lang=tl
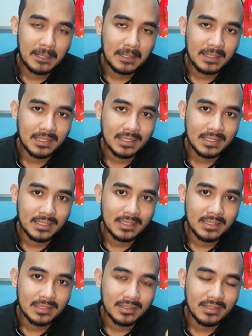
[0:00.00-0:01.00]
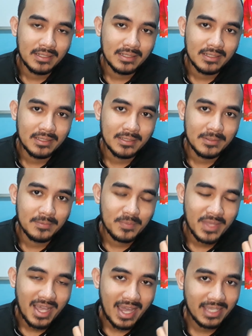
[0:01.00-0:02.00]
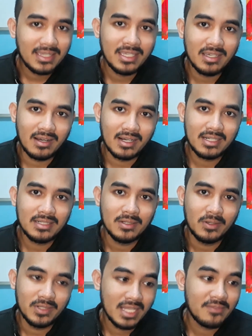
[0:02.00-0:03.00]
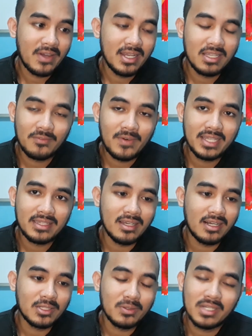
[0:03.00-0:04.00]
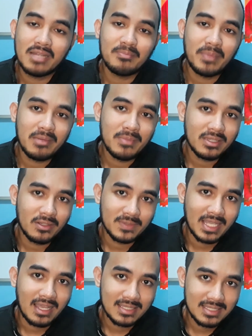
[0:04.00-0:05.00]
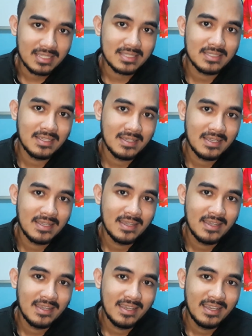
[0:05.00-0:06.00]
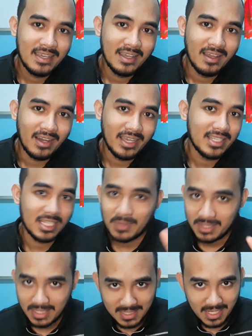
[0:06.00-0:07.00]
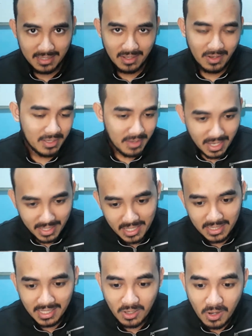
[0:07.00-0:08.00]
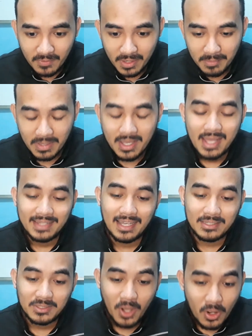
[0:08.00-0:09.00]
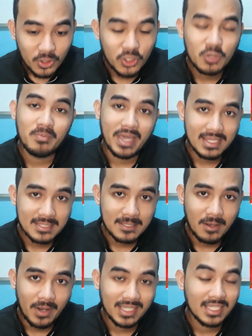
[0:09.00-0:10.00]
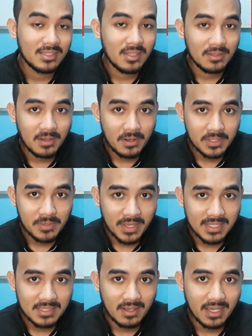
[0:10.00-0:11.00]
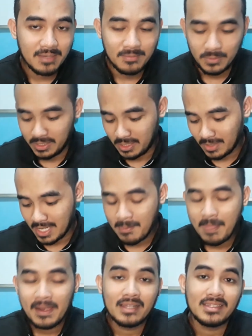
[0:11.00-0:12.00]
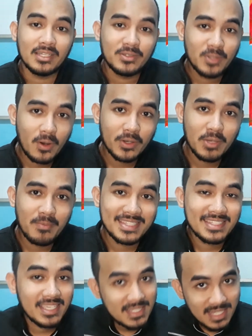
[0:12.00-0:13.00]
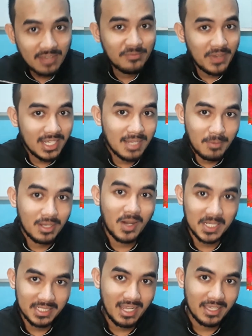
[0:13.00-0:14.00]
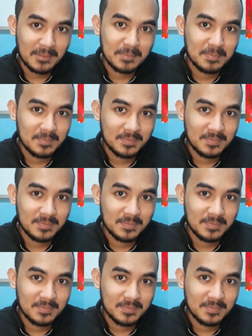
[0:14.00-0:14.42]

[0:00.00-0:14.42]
uh, ah, uh, ITR or non-filing of ITR to non-payment of taxes. Okay, that's what they said. Okay, again, the government, the documents, okay, the documents, okay, ulitin ko lang, the documents is available online.